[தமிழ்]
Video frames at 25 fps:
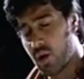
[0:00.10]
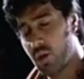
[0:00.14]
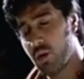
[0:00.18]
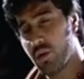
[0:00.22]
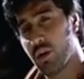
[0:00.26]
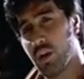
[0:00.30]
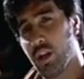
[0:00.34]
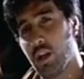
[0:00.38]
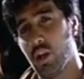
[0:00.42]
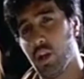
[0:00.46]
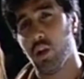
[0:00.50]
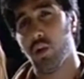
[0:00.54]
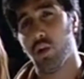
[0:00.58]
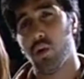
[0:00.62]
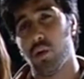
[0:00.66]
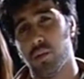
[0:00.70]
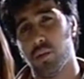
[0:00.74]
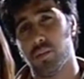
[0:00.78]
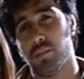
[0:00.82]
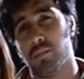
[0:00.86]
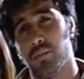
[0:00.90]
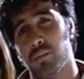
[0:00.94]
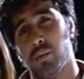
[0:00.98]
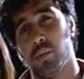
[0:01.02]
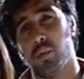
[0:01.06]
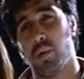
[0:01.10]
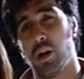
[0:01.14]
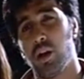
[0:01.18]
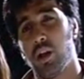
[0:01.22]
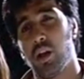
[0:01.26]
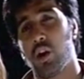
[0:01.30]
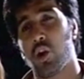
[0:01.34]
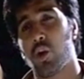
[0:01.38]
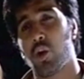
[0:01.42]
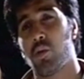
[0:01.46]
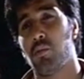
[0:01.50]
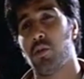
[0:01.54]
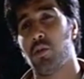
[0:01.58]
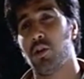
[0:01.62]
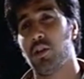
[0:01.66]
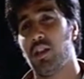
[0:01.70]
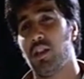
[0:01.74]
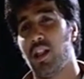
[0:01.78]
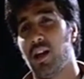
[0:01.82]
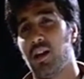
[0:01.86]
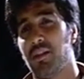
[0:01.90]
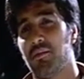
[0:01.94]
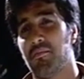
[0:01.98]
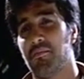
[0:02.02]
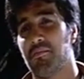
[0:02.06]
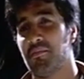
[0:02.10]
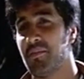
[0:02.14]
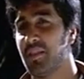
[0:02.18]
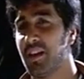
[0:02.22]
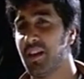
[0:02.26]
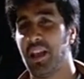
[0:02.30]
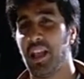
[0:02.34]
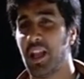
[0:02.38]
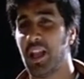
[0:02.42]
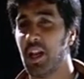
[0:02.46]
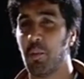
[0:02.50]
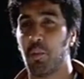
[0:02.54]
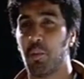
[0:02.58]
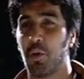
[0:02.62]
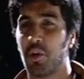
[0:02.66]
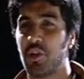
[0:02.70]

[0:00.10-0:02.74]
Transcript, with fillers: நானும் நீயும் ஒன்றா இருக்க போது தான் என்ன